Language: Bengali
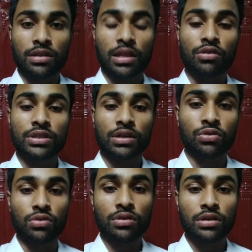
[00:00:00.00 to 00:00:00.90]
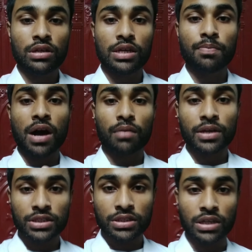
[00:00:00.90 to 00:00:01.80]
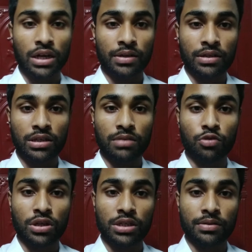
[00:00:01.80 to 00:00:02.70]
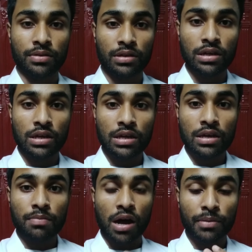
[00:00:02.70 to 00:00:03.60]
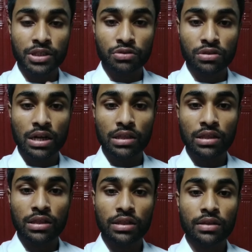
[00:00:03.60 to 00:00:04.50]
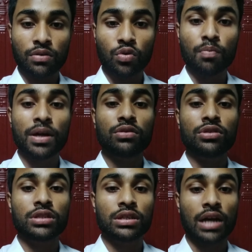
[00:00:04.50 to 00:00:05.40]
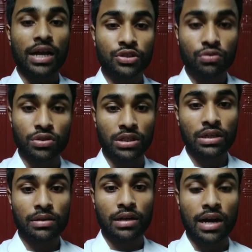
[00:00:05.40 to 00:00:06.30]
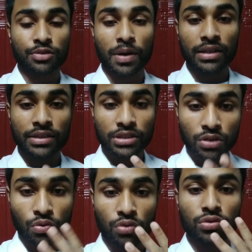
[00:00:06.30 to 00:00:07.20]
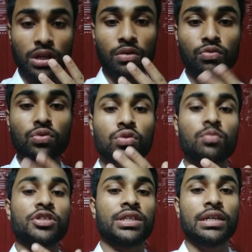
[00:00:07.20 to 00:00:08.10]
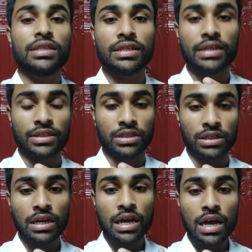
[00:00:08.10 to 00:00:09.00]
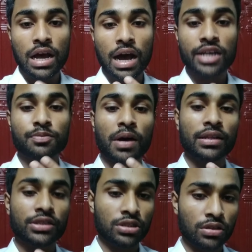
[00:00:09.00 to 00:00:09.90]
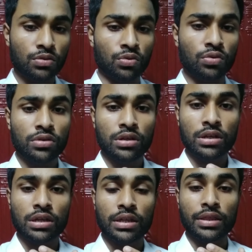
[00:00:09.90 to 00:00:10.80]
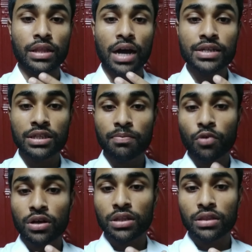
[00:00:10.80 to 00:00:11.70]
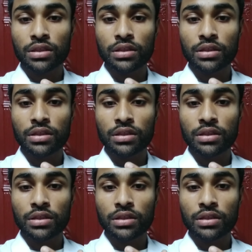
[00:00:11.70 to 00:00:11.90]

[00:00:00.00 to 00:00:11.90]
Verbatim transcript: তাহলে দেখো এই ফার্মাসিস্টরা এবং এই ফার্মাসিউটিক্যাল কোম্পানিগুলিতে কাজ করে আজ বাংলাদেশকে কতটা উন্নত পর্যায়ে নিয়ে গেছে আজ বাংলাদেশ কিন্তু নাইনটি পয়েন্ট